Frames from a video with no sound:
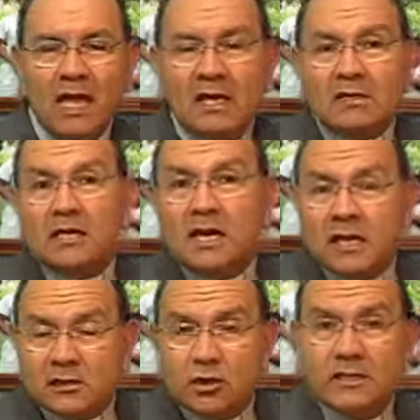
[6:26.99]
Si
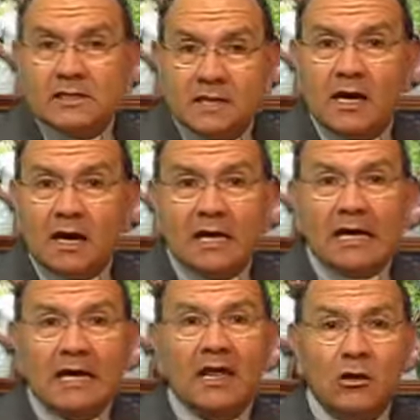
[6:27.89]
eso hiciera
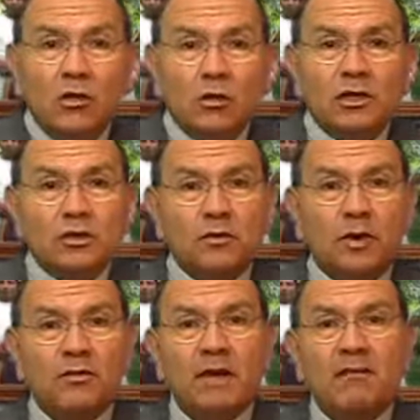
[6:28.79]
cada uno en su
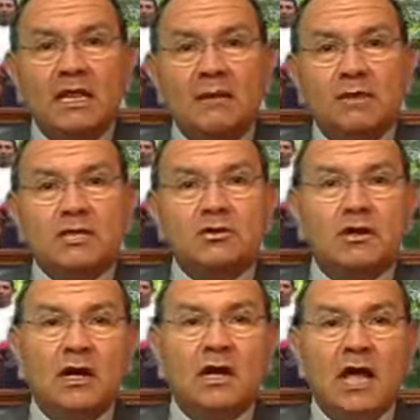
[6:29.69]
propia vida
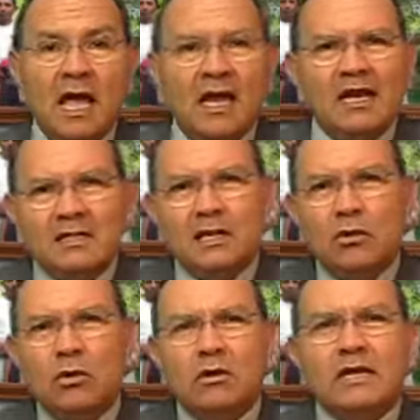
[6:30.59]
personal, le
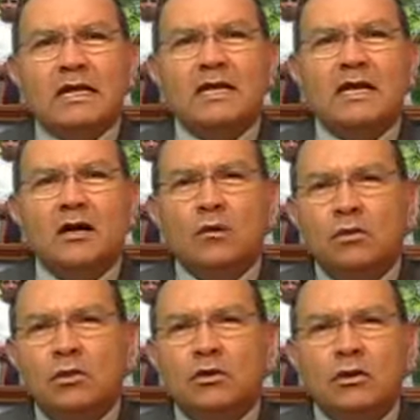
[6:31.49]
aseguro que tendría un
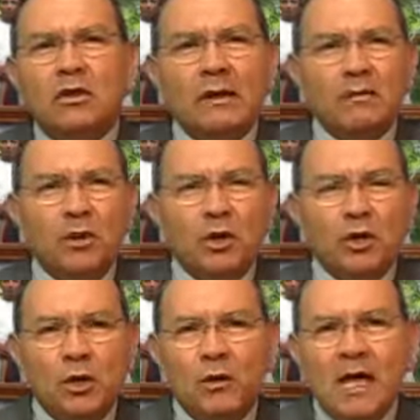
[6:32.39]
punto de
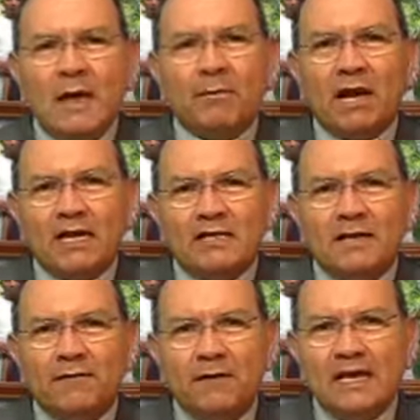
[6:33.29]
apoyo para
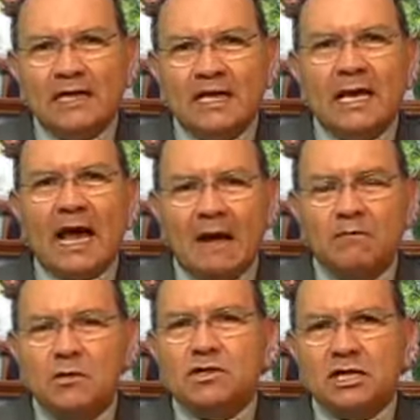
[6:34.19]
hacer frente a
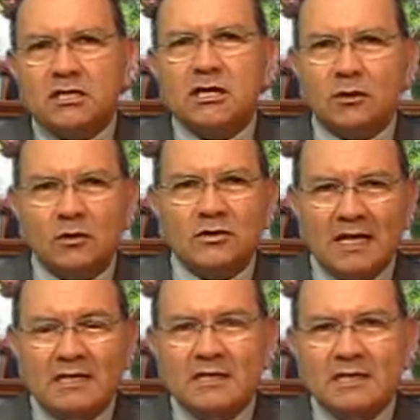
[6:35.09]
muchas
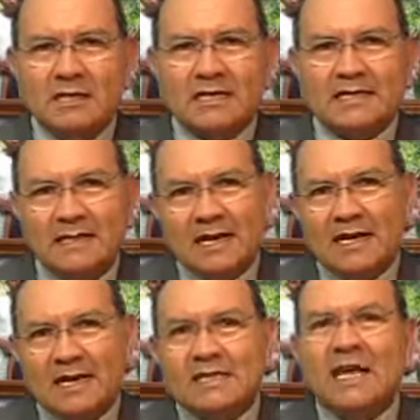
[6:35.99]
circunstancias
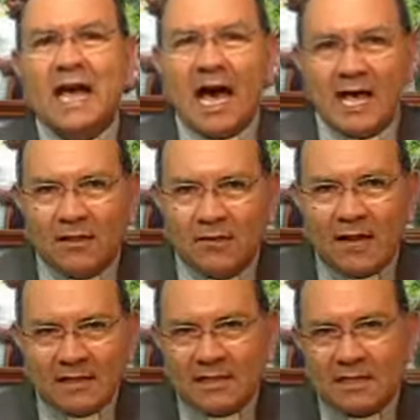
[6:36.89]
externas
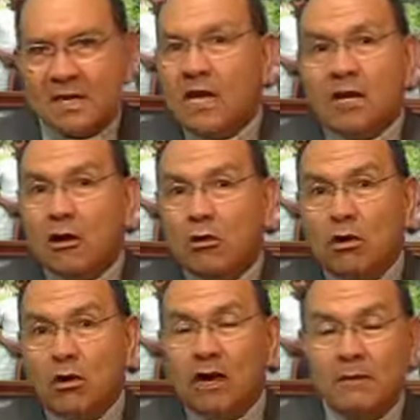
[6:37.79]
adversas que
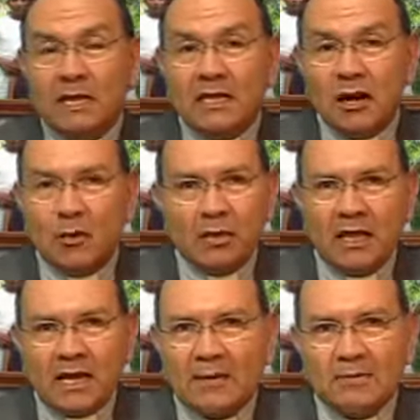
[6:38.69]
uno realmente no
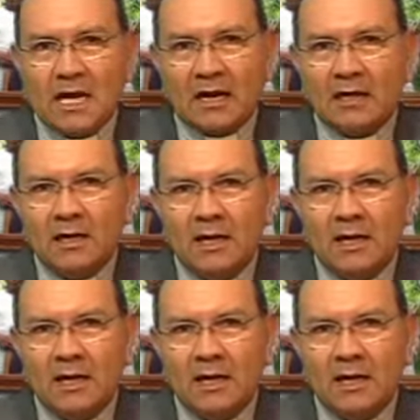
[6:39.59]
puede cambiar.